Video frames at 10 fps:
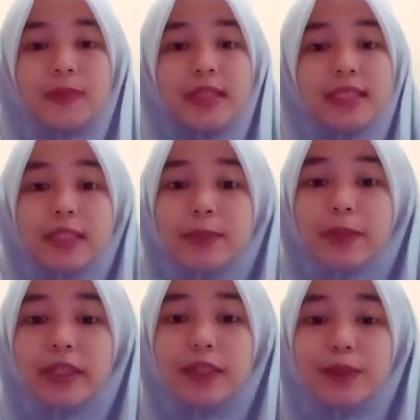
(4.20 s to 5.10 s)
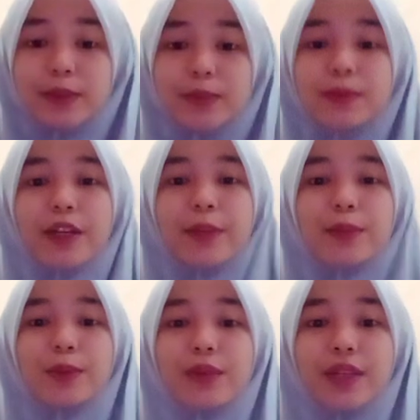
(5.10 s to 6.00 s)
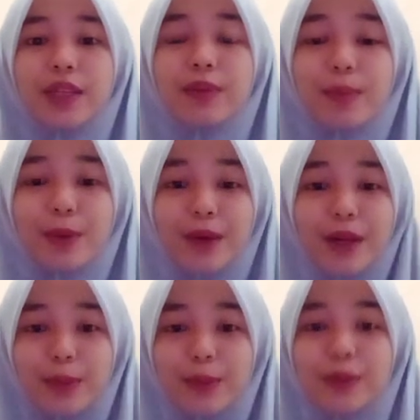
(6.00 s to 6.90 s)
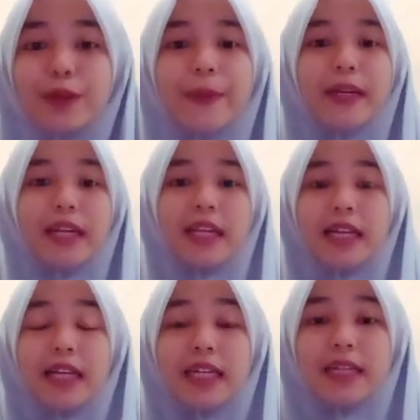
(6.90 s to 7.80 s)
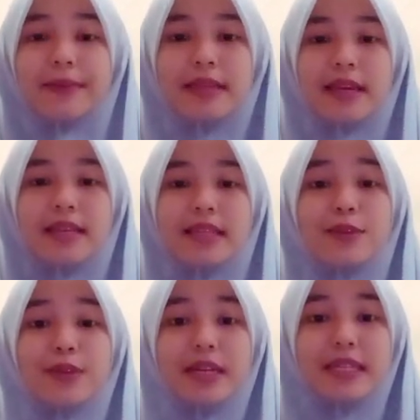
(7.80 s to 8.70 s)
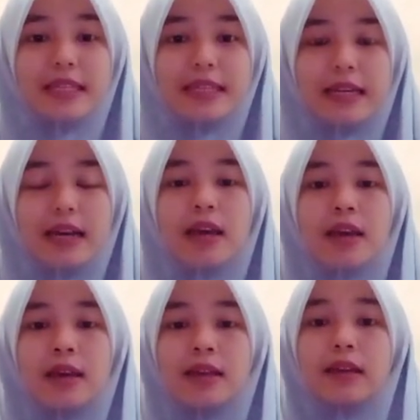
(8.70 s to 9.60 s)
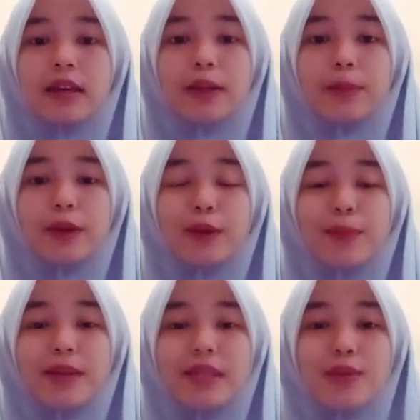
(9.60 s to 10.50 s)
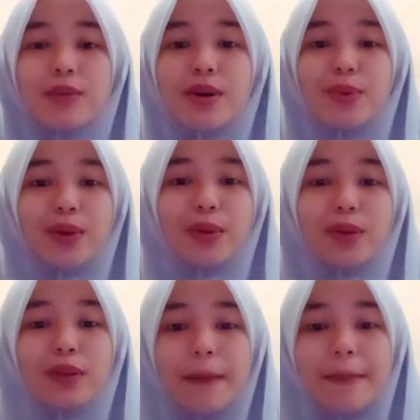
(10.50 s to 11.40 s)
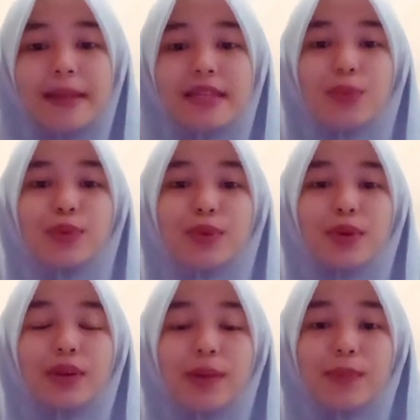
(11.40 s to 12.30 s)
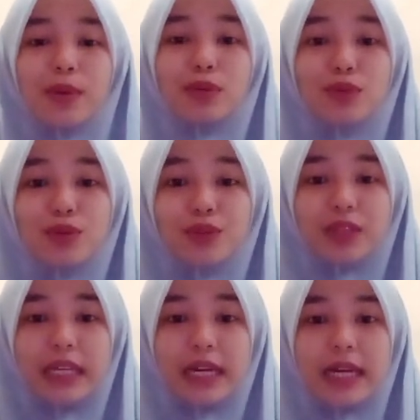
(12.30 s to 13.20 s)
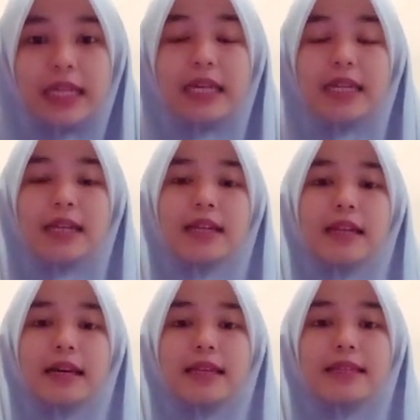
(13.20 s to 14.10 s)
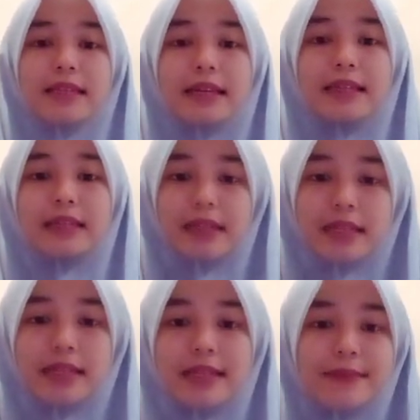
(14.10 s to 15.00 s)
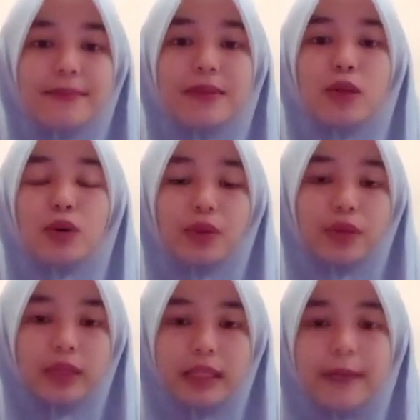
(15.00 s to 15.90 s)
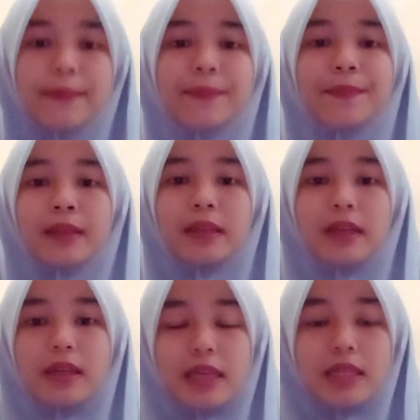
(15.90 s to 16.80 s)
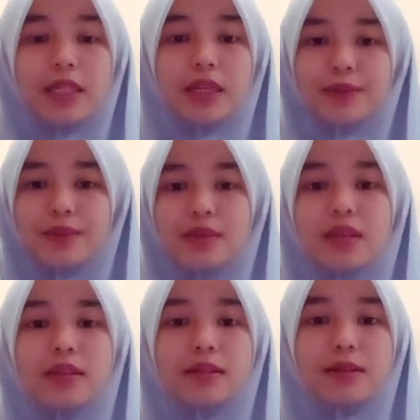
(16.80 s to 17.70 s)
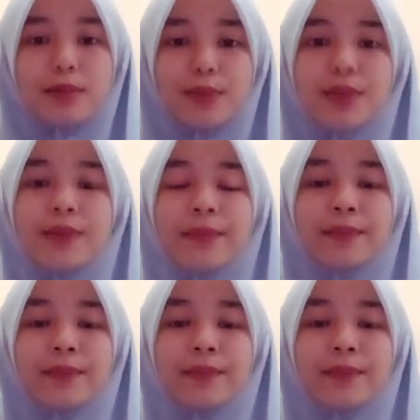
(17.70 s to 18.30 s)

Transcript: Assalamualaikum warahmatullahi wabarakatuh. Perkenalkan nama saya Situr Aziza dengan nomor induk mahasiswa 208106073 dari kelas Tadris Biologi BIN Syekh Nurjati Cirebon.